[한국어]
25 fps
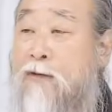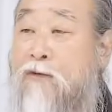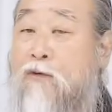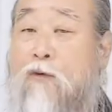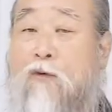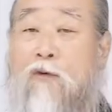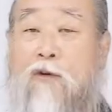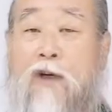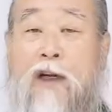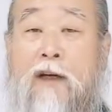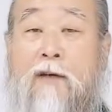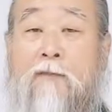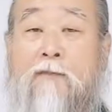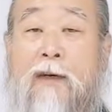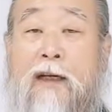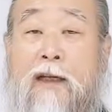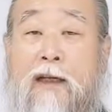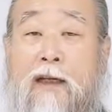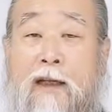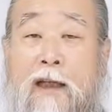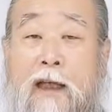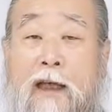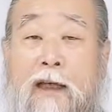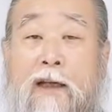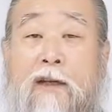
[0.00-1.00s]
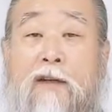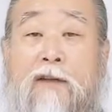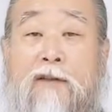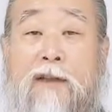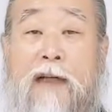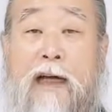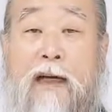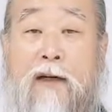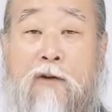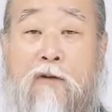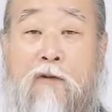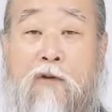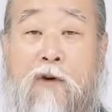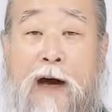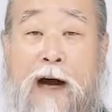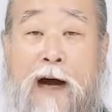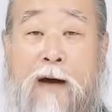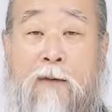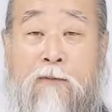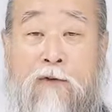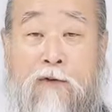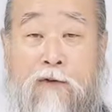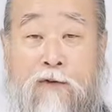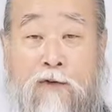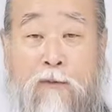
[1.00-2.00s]
놀랄 만하게 일어나놓고
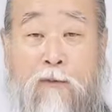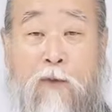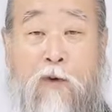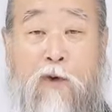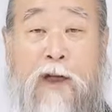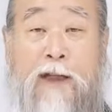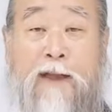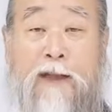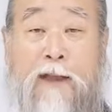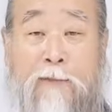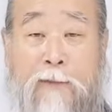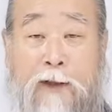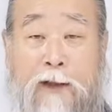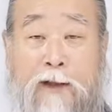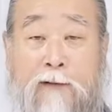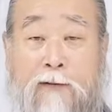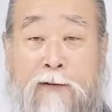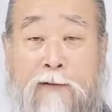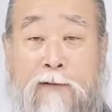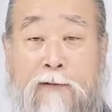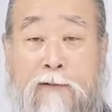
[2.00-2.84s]
아무것도 못한다면